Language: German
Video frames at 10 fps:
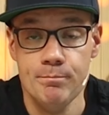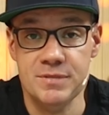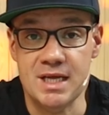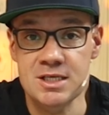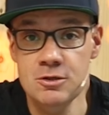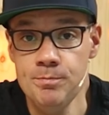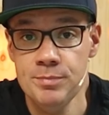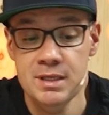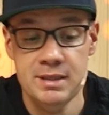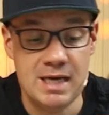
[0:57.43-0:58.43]
Und dazu
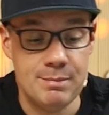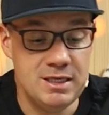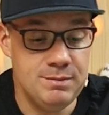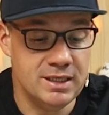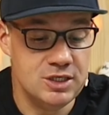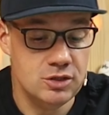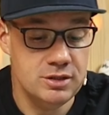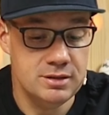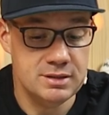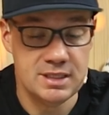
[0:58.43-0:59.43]
habe ich mir jetzt
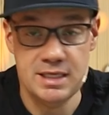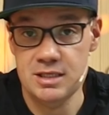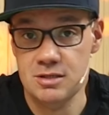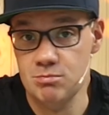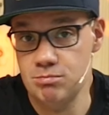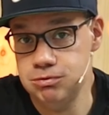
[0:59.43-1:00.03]
schon seit